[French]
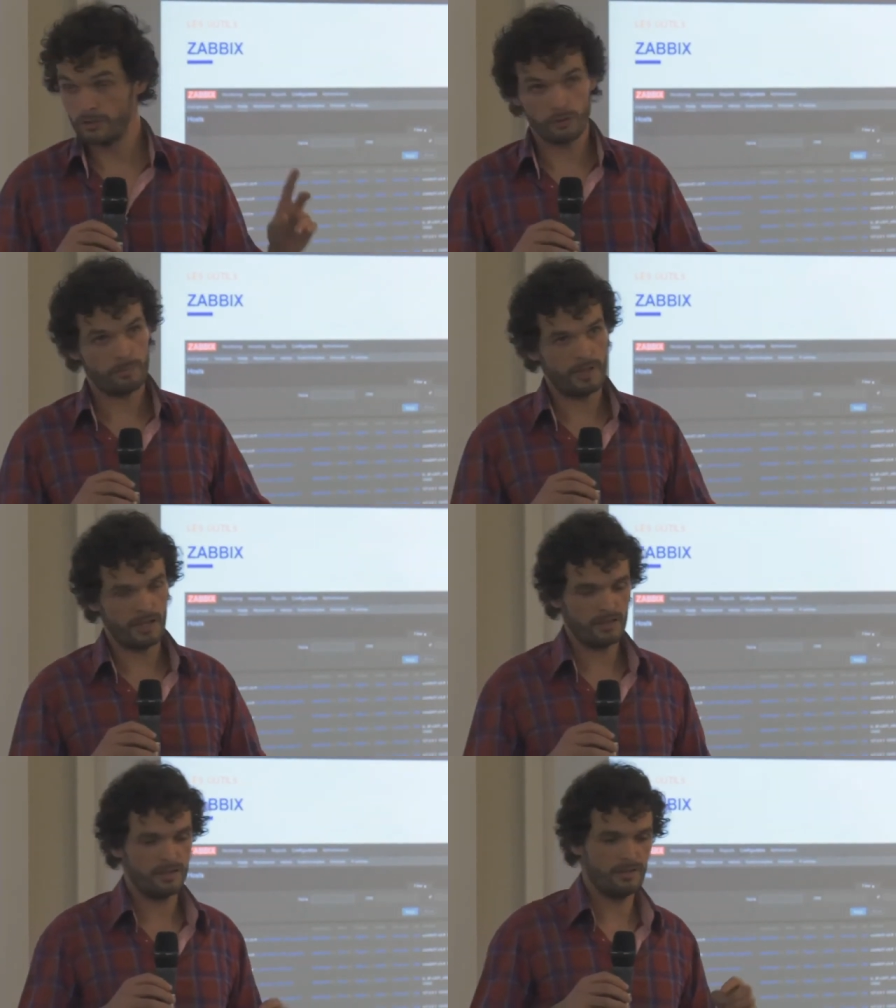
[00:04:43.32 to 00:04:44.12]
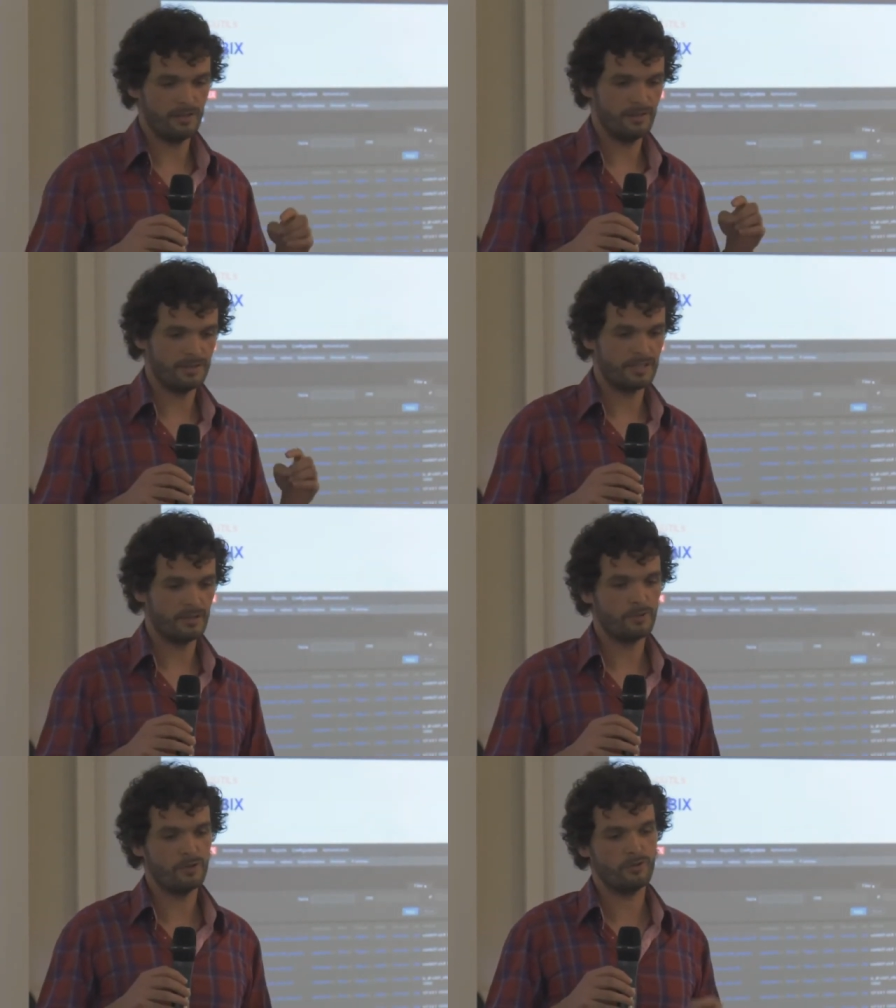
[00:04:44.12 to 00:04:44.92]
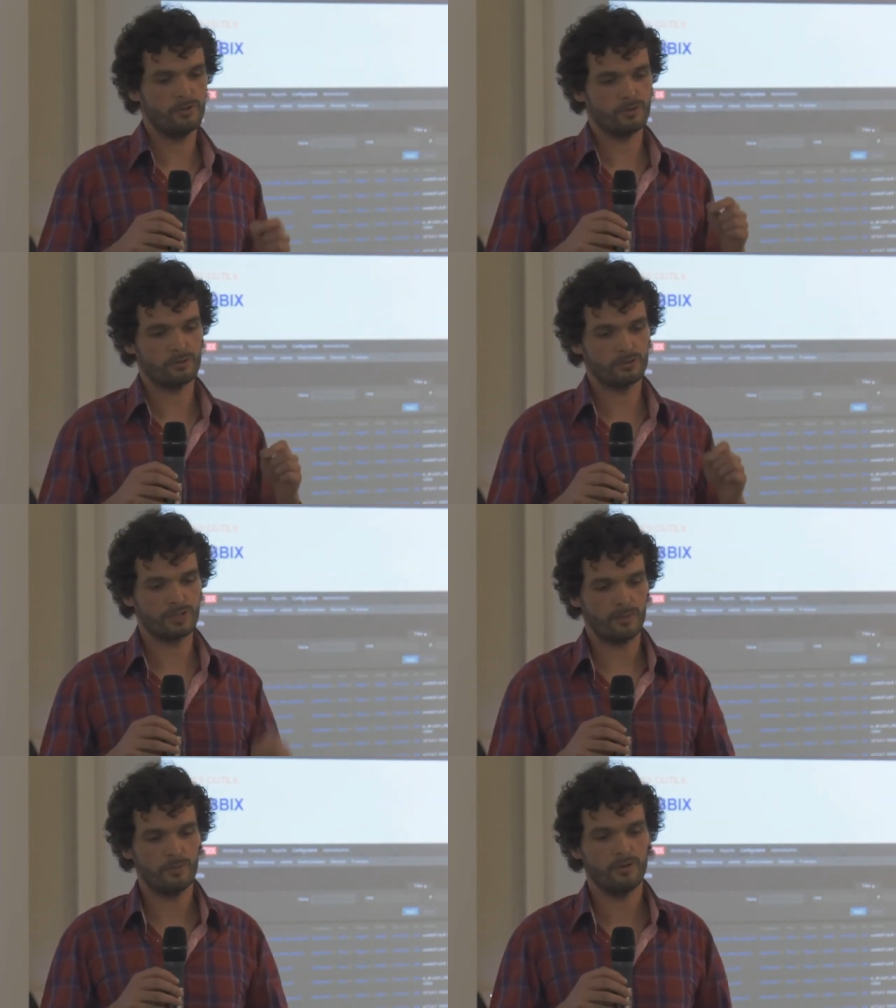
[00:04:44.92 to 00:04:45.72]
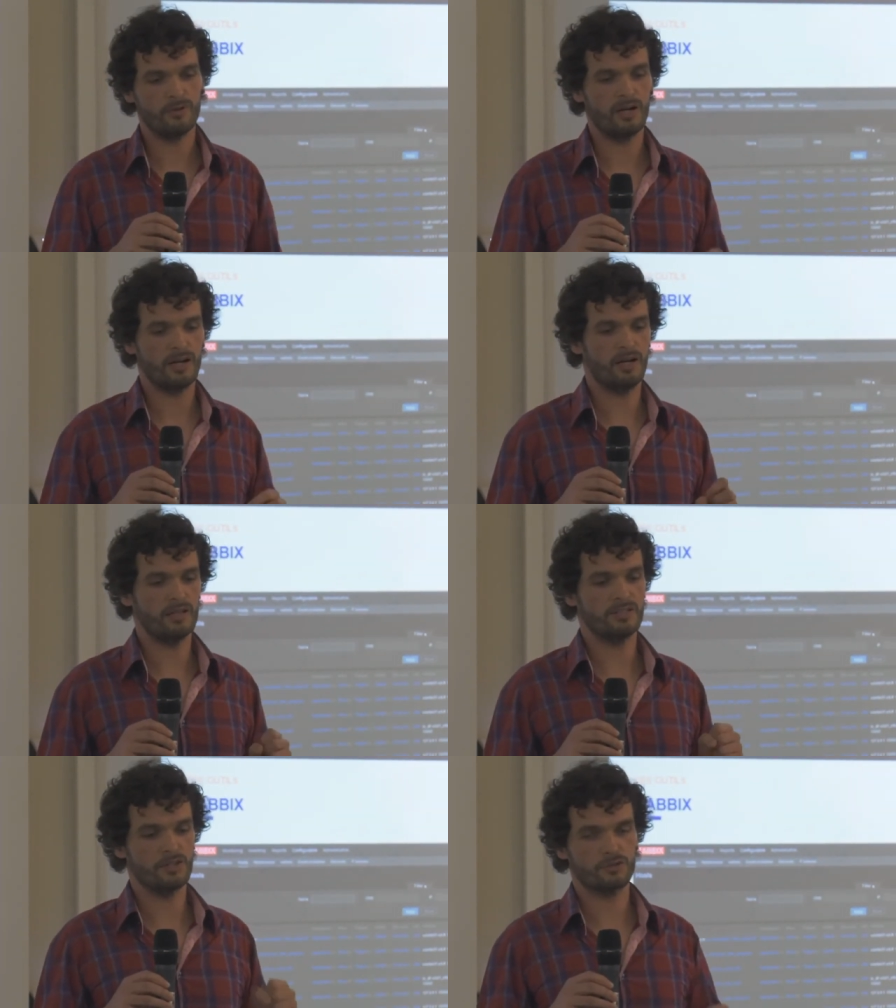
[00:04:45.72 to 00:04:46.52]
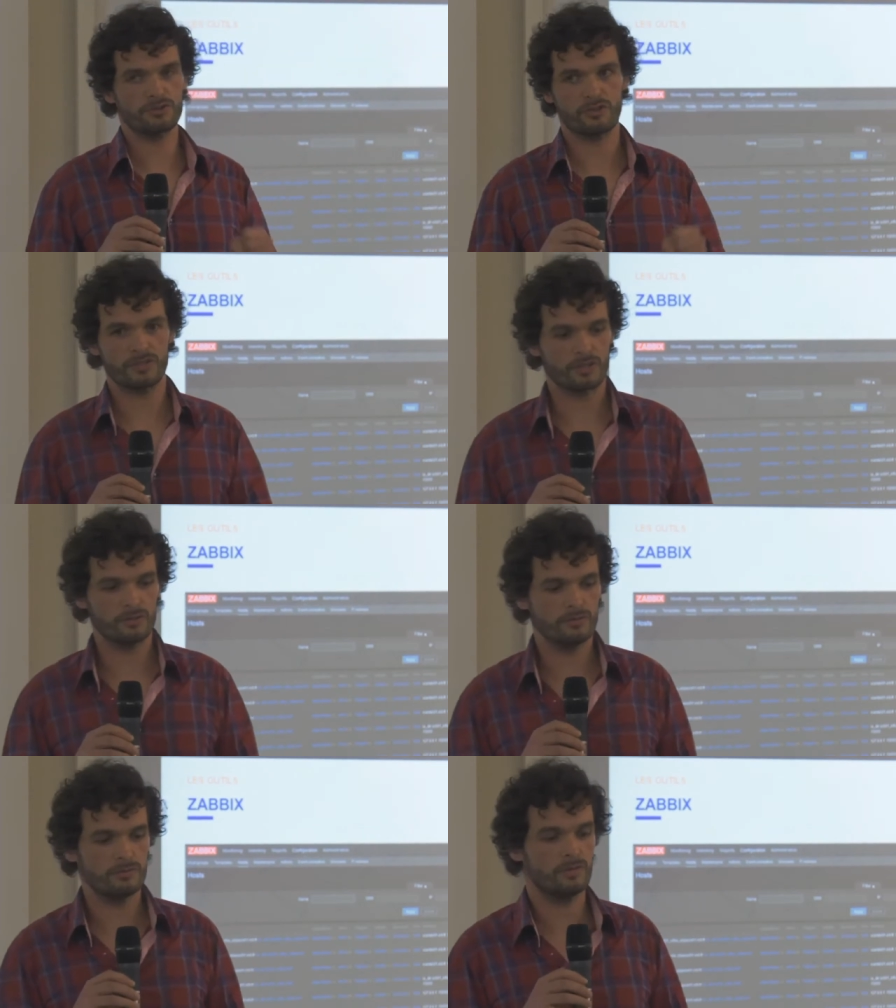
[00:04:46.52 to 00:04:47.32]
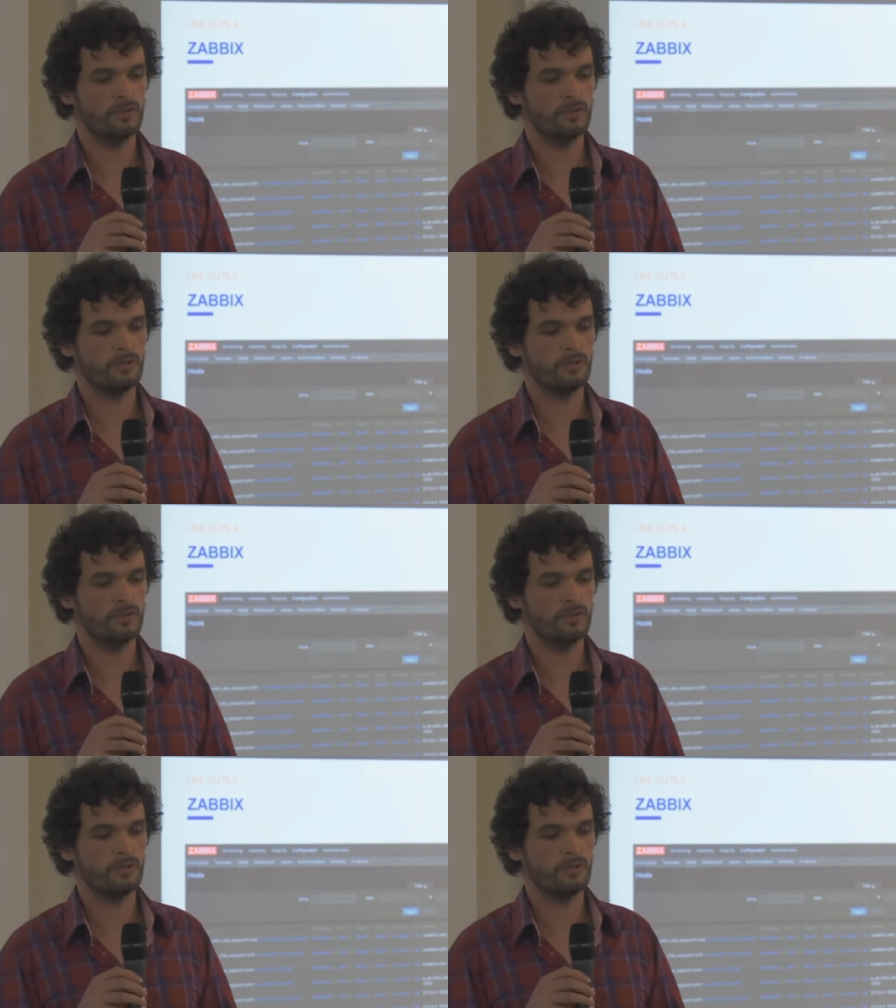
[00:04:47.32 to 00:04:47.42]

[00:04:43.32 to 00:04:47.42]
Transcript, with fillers: j'en parle euh, également, contrairement à Nagios Centreon,